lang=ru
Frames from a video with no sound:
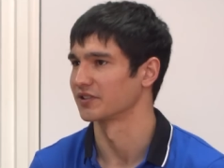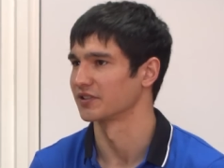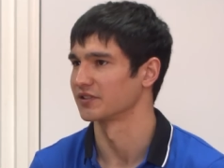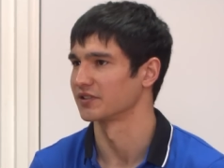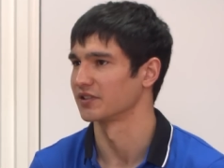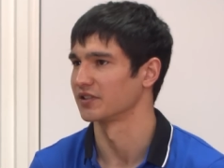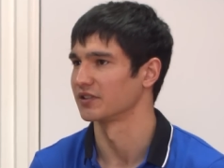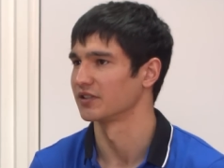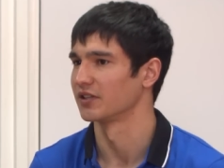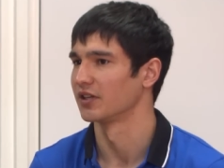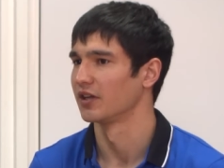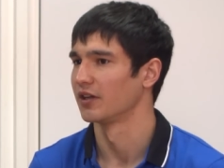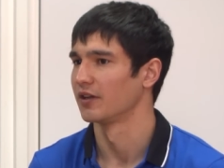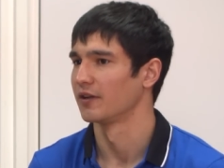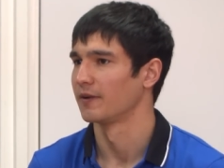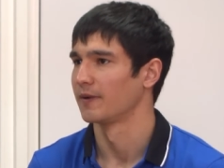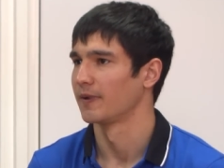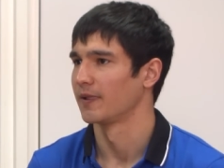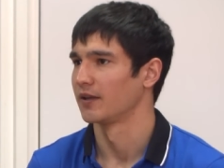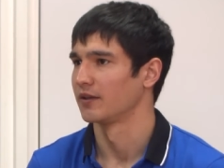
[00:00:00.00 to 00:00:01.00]
сказать,
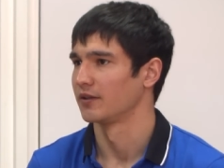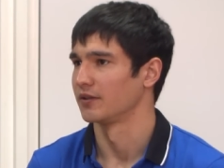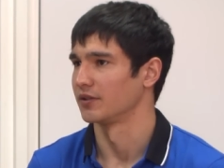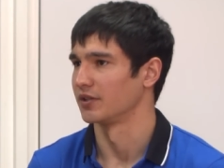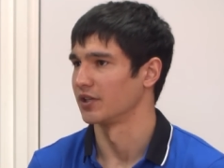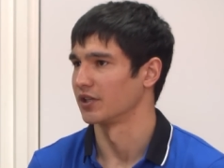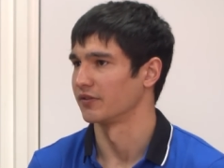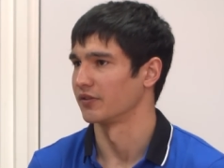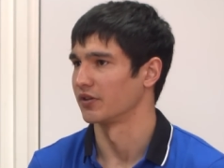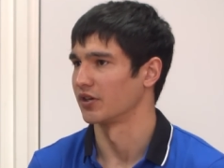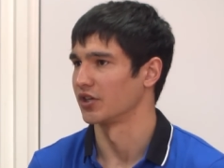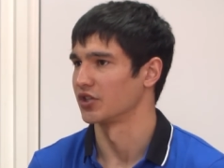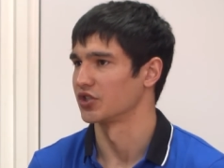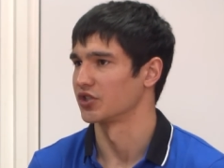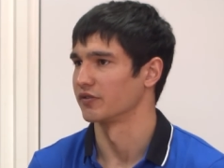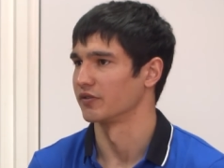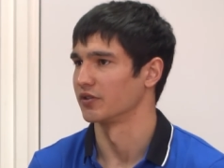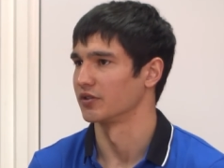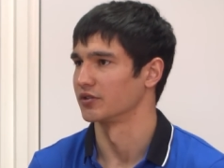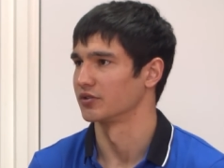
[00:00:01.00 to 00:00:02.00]
не
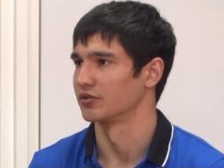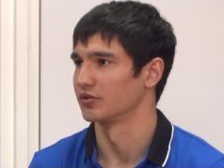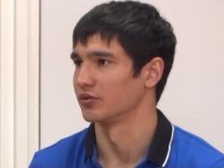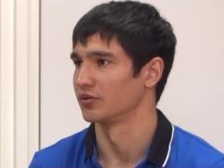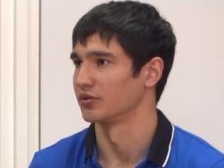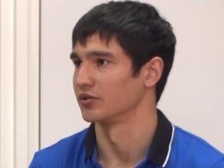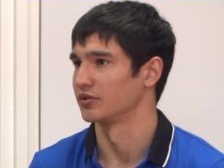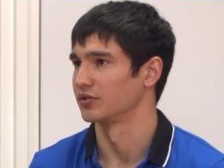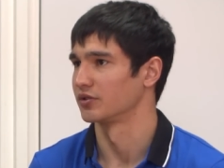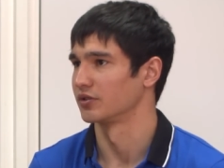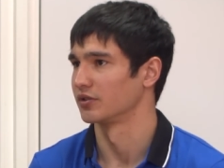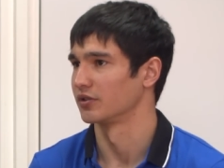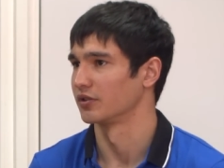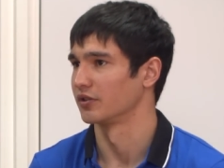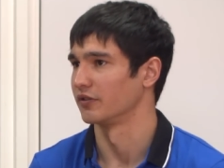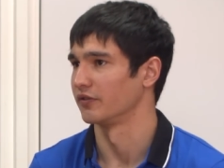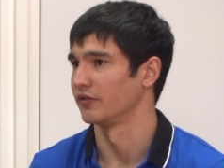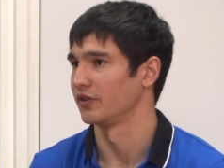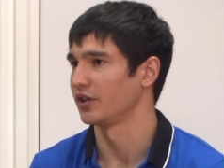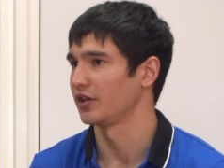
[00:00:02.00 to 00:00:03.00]
отворачивались, то есть
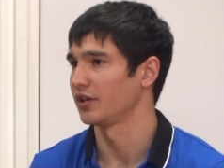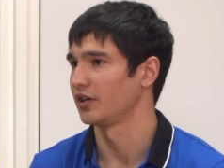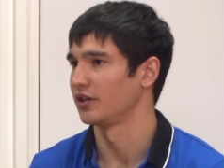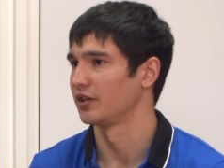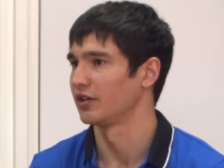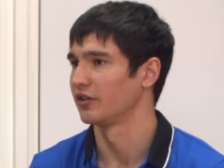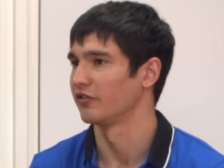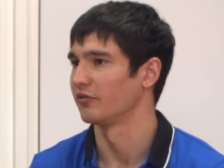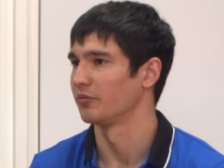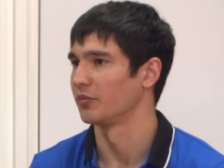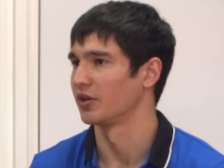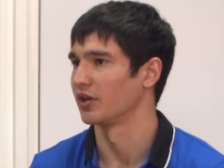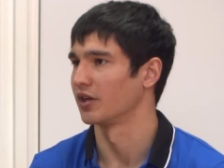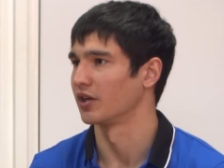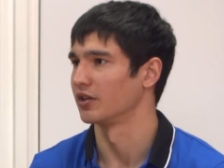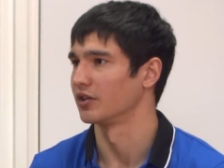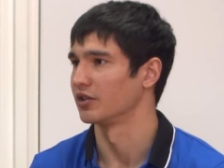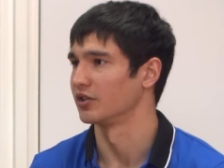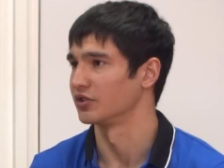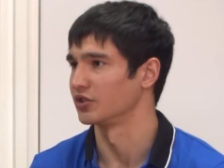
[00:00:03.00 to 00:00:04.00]
верили в
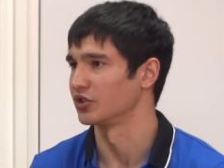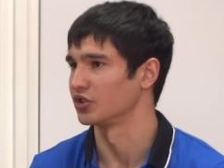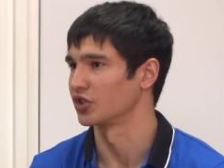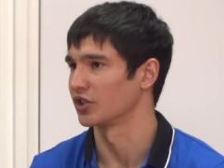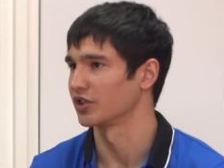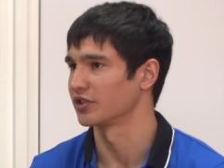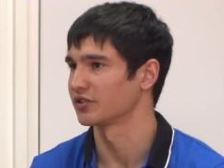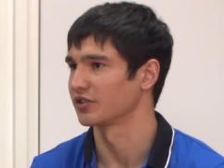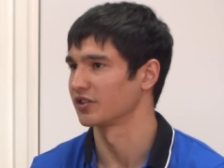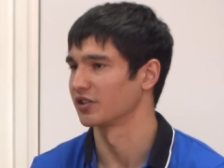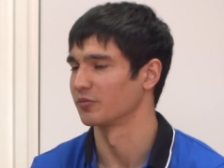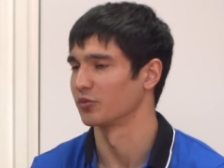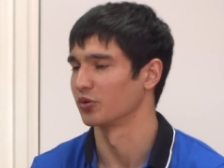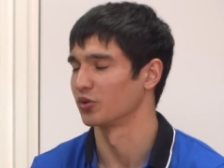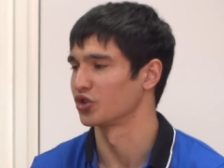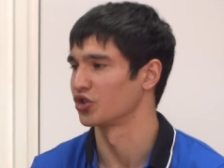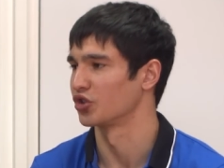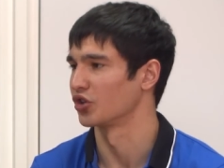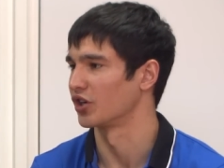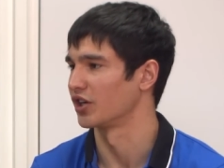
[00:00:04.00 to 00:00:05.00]
меня и сейчас как бы
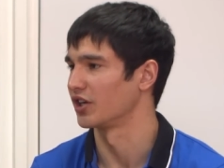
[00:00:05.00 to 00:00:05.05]
очень